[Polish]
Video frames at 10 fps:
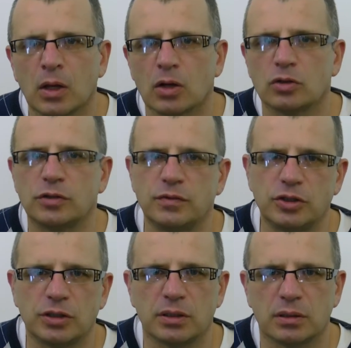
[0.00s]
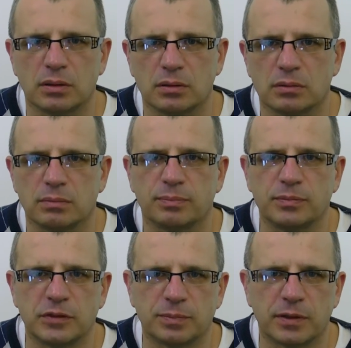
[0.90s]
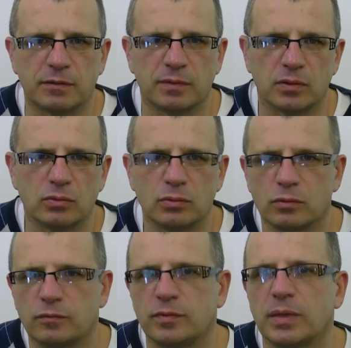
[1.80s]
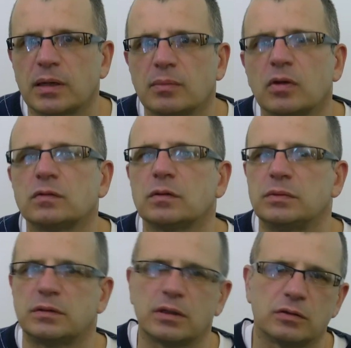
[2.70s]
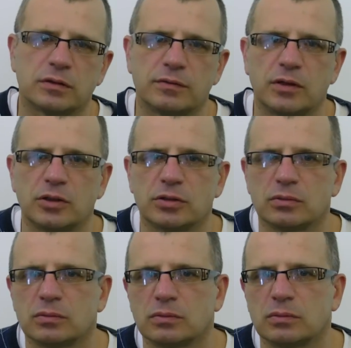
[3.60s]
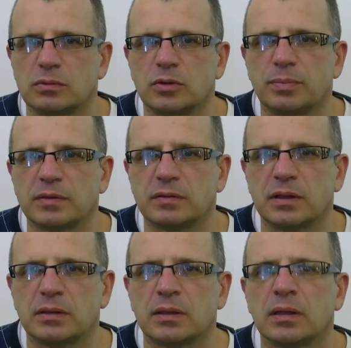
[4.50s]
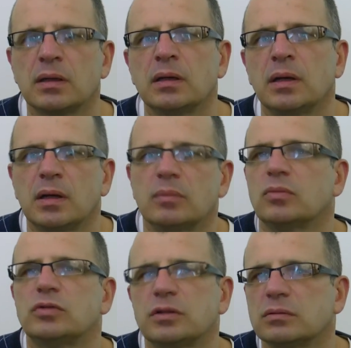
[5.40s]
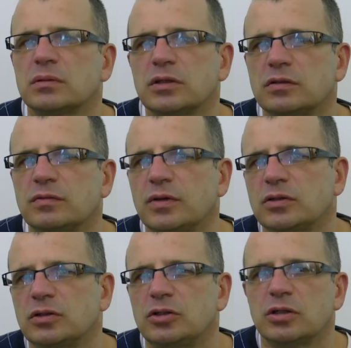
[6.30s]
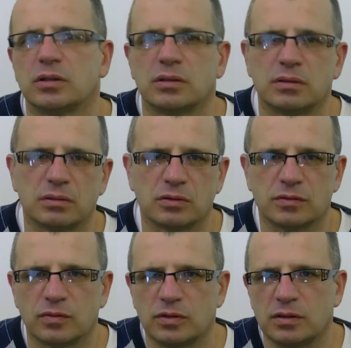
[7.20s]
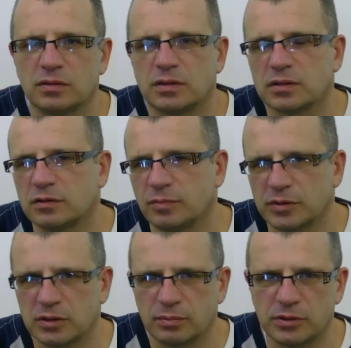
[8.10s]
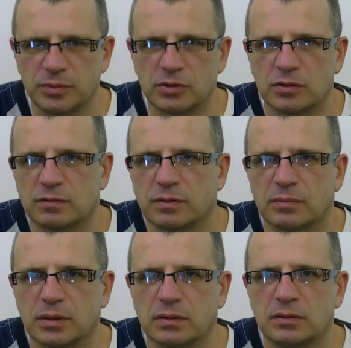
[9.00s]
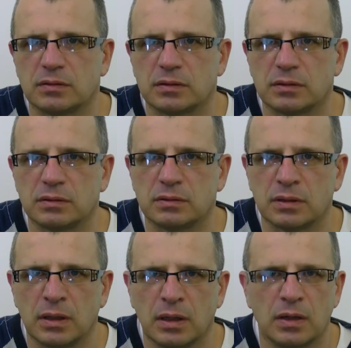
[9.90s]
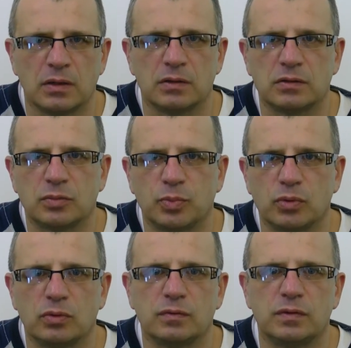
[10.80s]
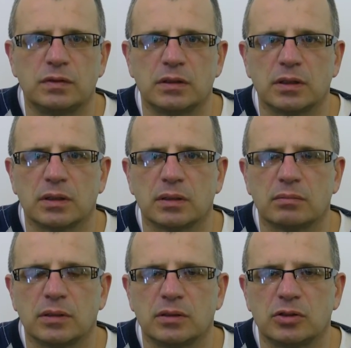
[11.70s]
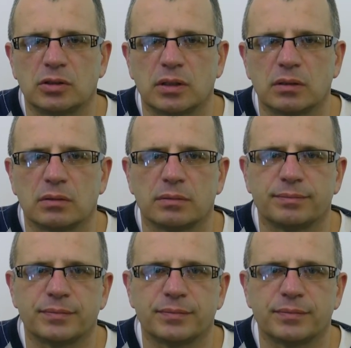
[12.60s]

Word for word: Oczywiście y, jest parę warunków, wymagam osobistego stawienia się do pacjenta. Muszę też stwierdzić, że to zwolnienie z jazdy w pasach bezpieczeństwa ma jakiś sens z punktu widzenia medycznego.